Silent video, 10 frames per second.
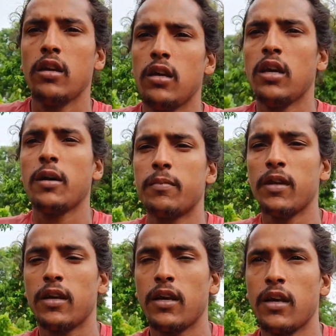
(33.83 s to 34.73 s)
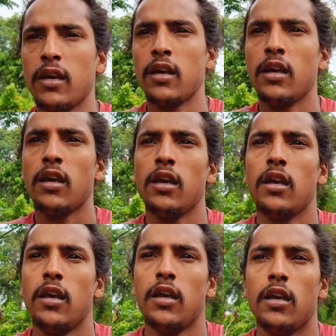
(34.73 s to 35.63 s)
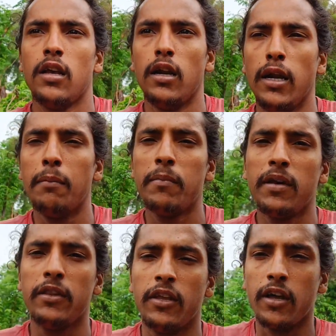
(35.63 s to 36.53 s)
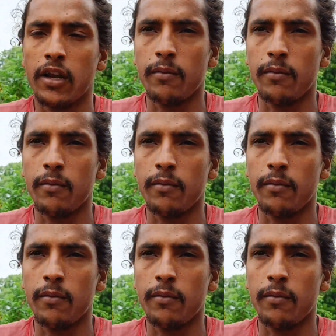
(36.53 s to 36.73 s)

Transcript: एक हफ्ते के लंबे इंतज़ार के